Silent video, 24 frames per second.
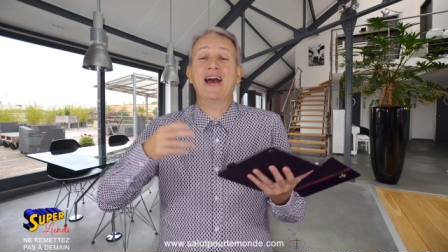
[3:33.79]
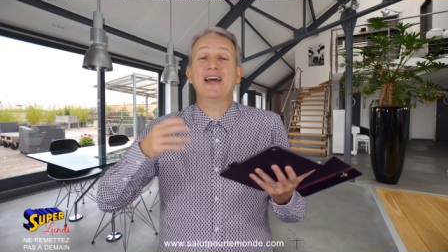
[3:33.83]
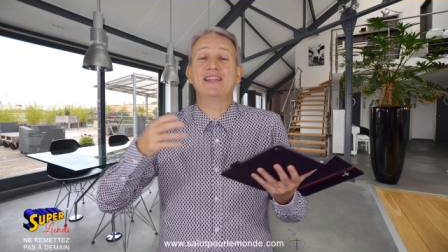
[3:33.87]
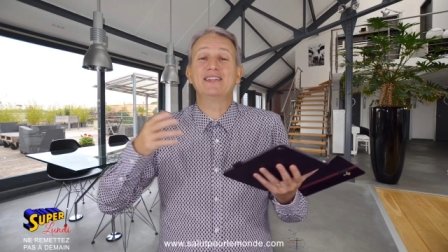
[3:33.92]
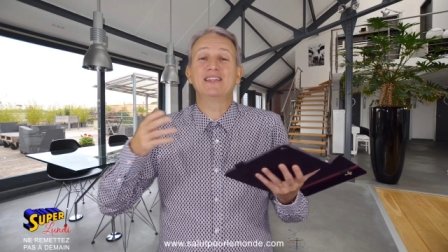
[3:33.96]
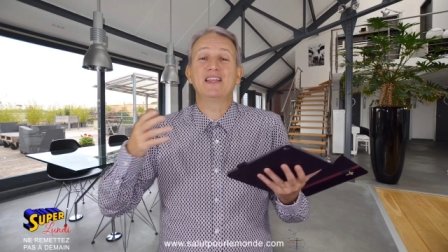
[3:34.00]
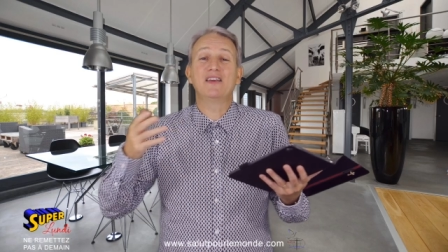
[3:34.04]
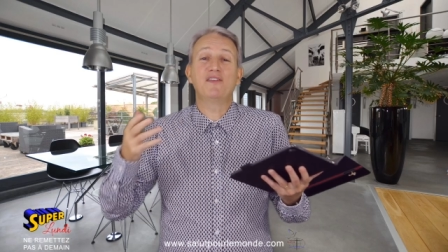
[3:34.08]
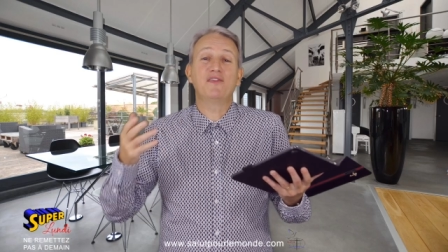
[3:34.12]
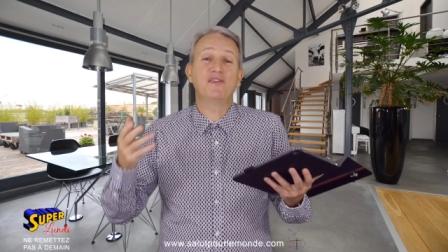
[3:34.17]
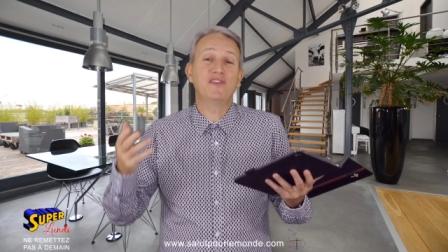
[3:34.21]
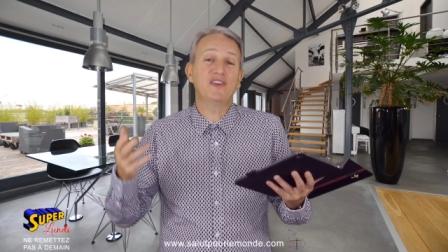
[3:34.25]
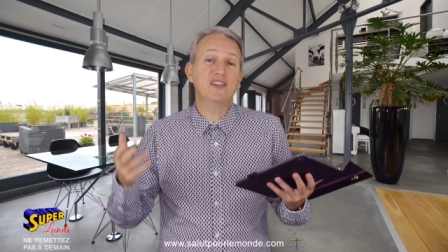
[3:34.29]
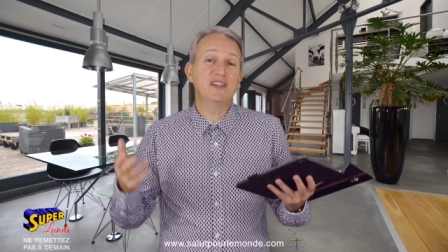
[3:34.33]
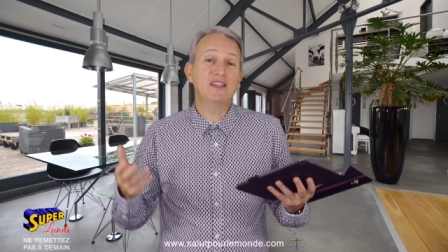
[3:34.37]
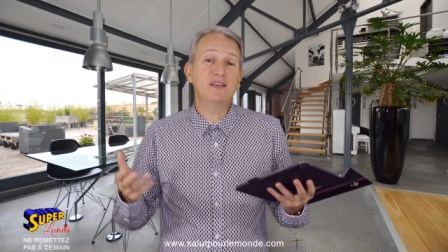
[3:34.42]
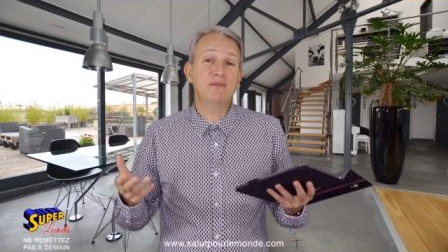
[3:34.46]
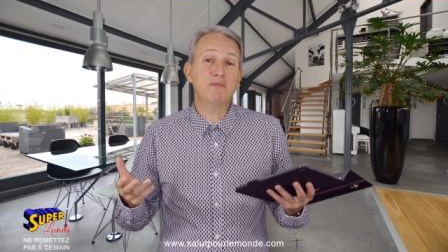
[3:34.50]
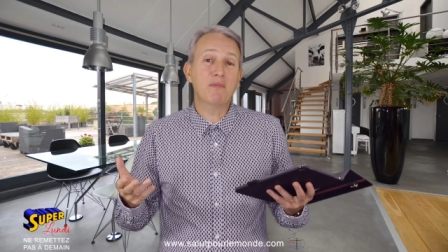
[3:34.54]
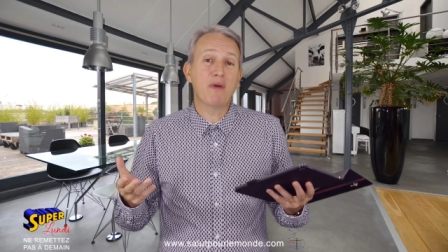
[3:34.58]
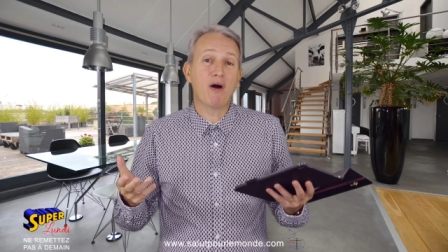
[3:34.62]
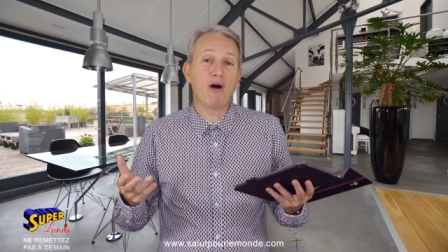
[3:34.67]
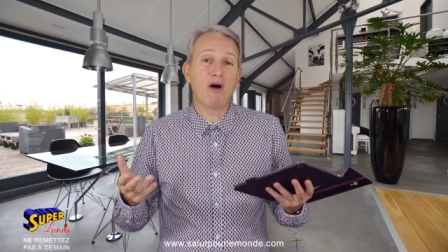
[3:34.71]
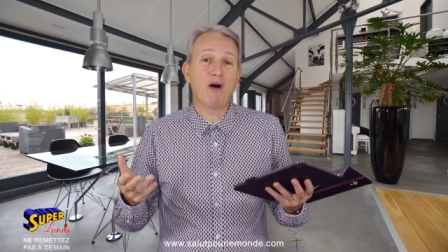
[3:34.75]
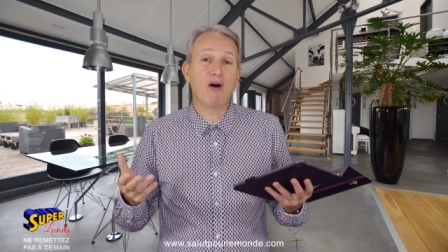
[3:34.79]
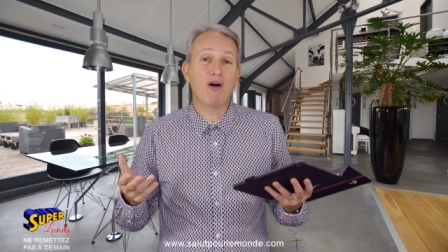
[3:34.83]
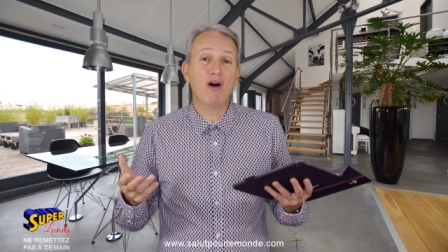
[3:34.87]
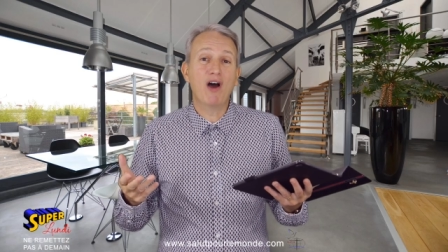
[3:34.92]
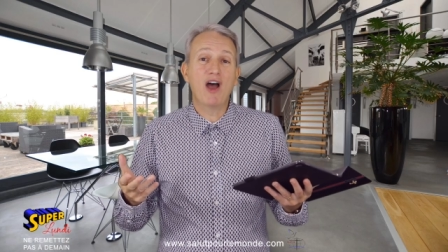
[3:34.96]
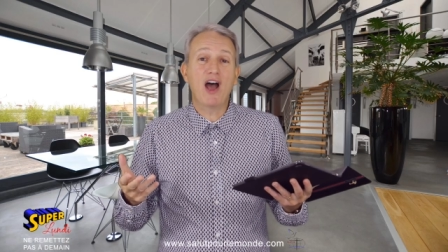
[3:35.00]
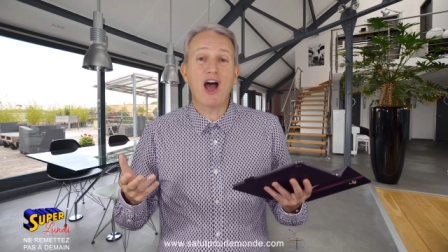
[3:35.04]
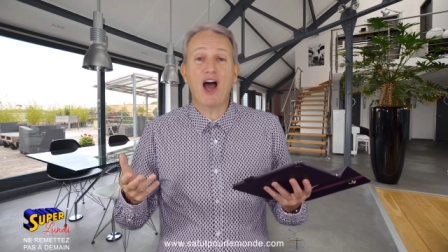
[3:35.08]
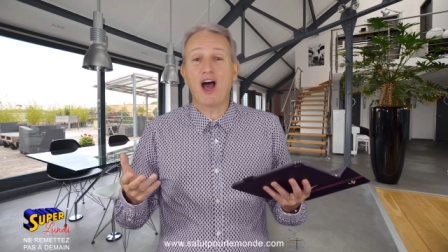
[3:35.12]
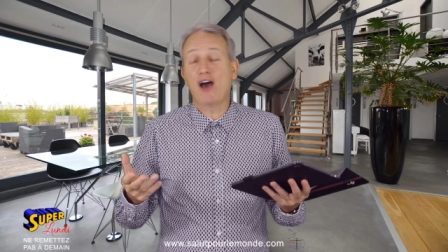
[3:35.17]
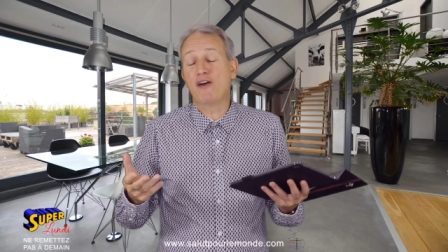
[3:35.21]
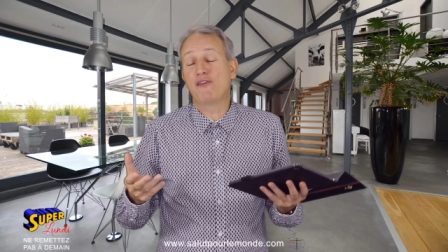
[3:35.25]
indéfiniment
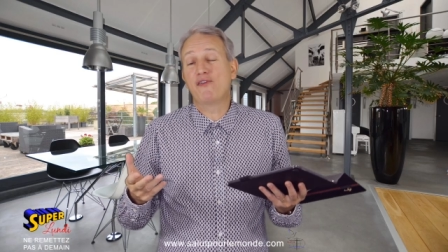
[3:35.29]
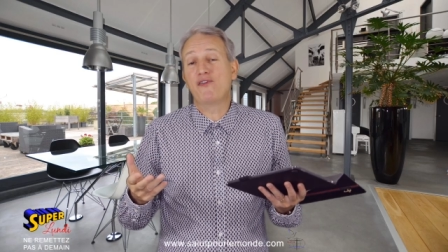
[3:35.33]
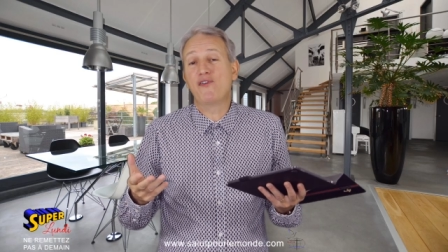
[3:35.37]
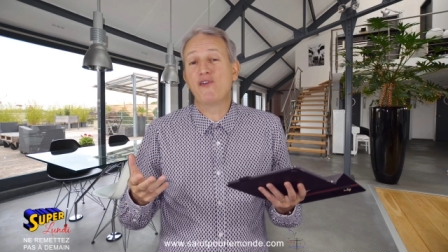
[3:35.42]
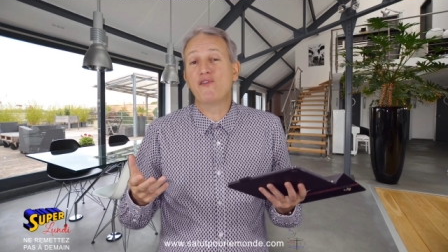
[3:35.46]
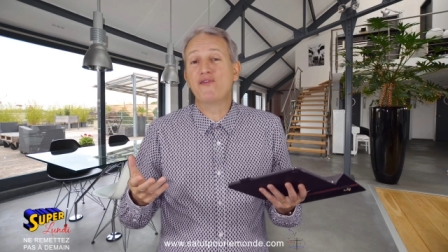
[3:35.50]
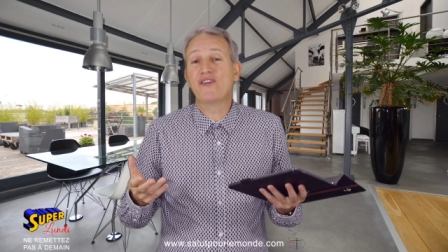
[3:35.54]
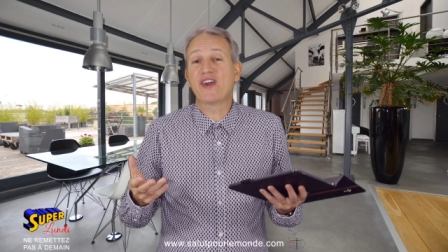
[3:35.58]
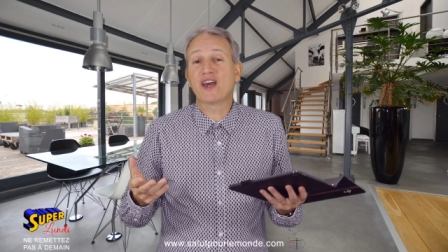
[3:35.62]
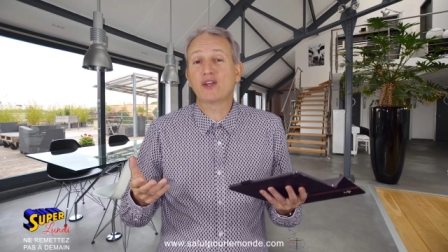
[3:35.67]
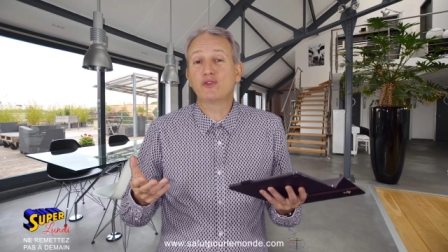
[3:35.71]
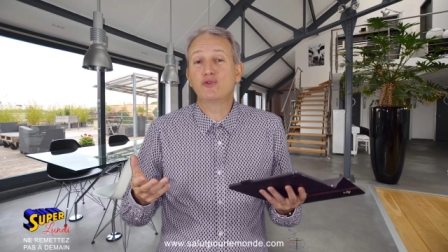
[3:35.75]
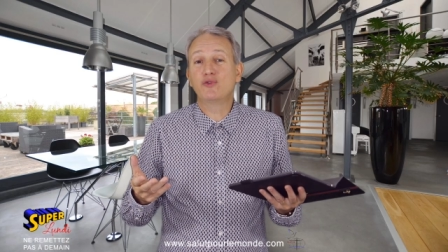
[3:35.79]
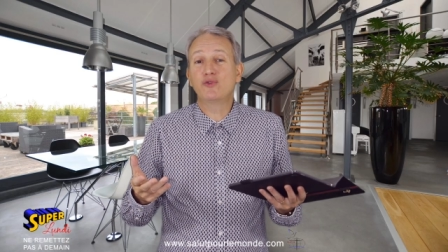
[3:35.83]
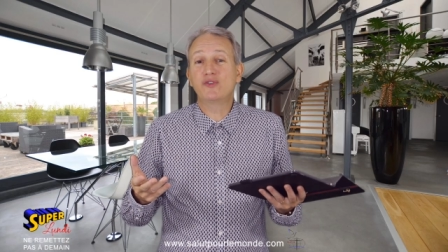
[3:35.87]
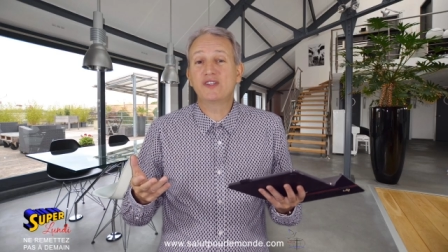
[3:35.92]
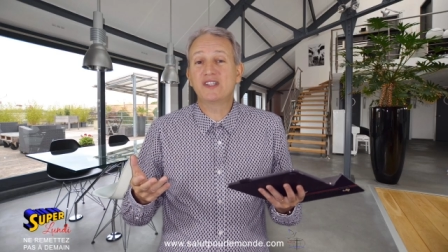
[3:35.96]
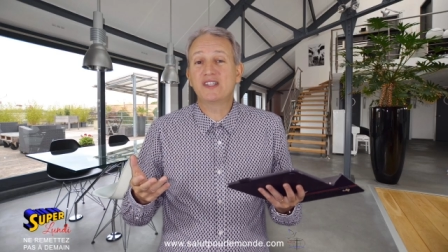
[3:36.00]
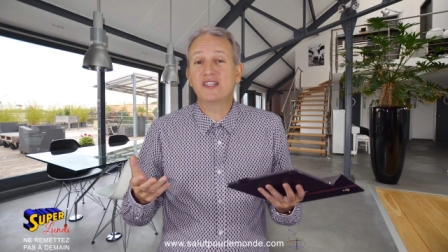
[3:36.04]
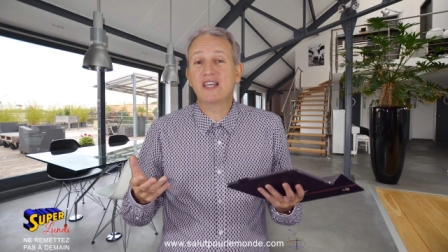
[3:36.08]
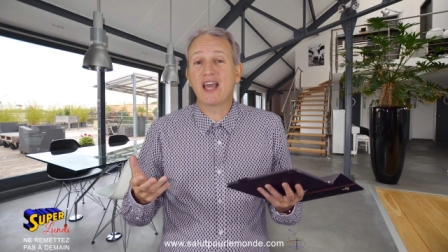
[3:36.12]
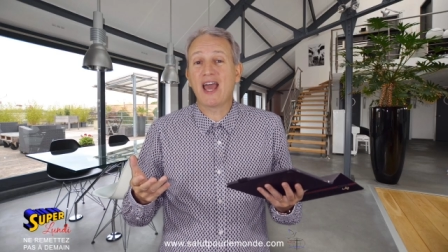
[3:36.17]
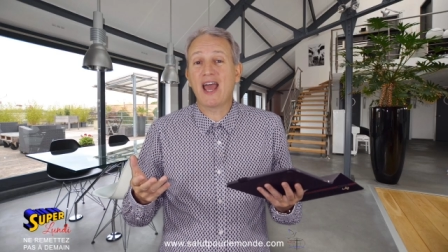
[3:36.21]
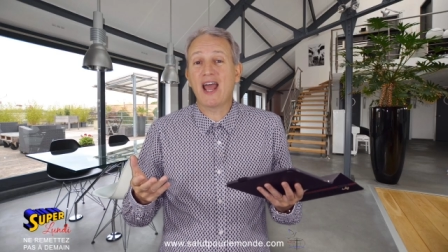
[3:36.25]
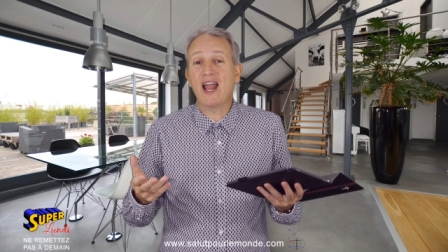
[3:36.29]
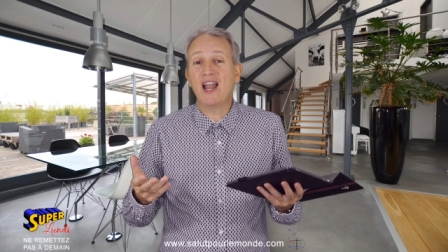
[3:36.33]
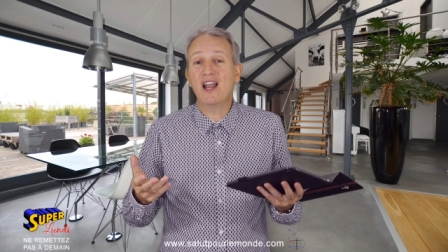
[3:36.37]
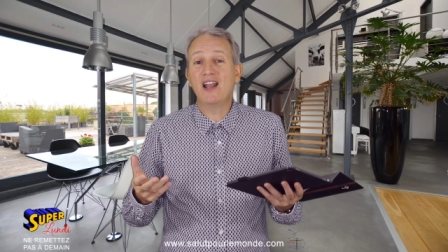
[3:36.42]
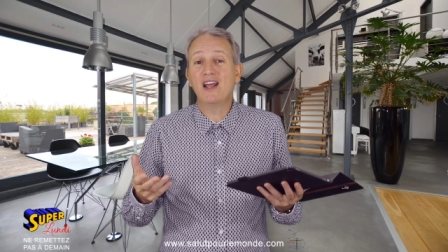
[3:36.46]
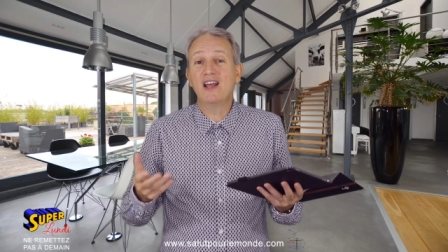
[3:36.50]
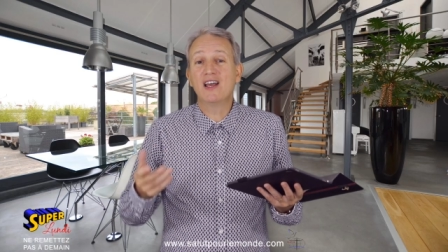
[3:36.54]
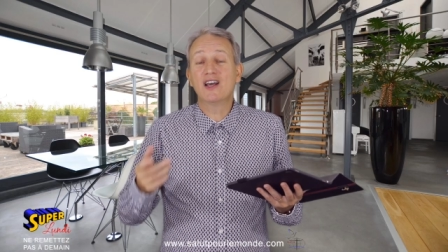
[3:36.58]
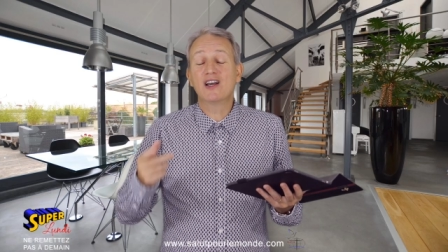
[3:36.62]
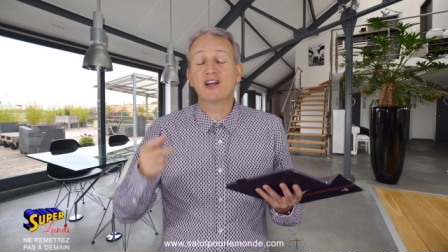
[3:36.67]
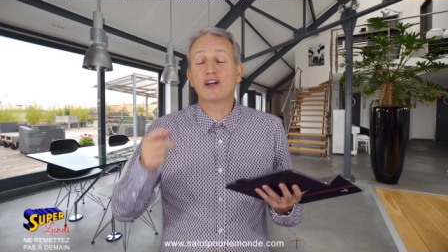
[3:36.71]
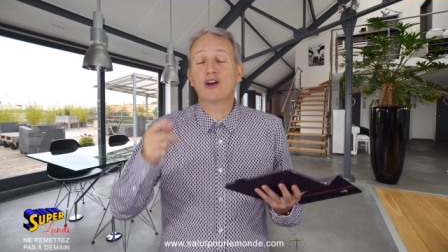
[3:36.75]
un feu vert du ciel